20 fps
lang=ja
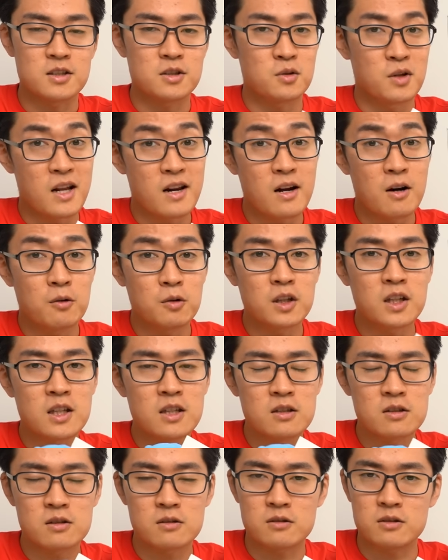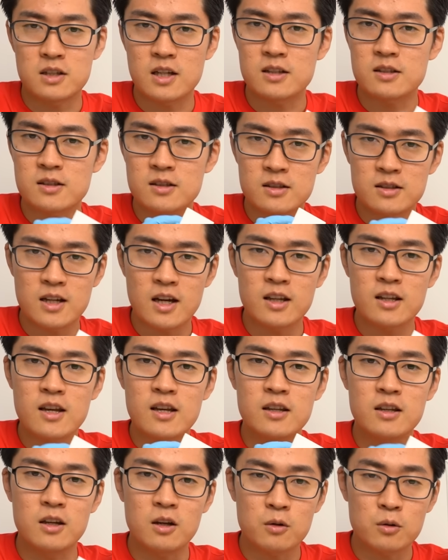それらを金属でつない
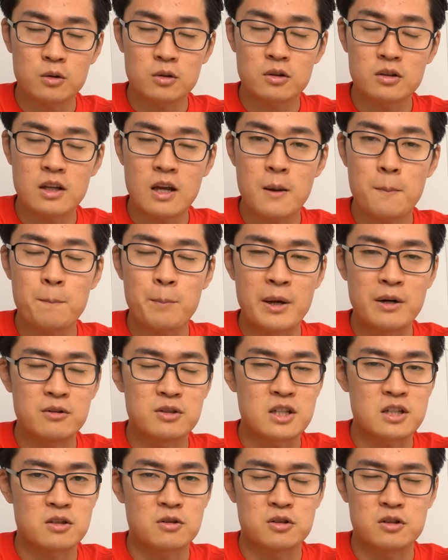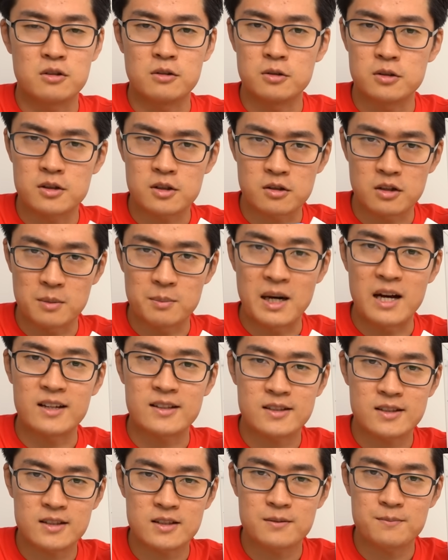でいくことでペルチェ素子を作りま
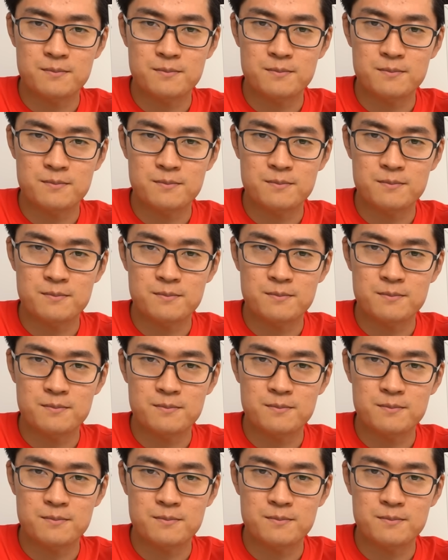す。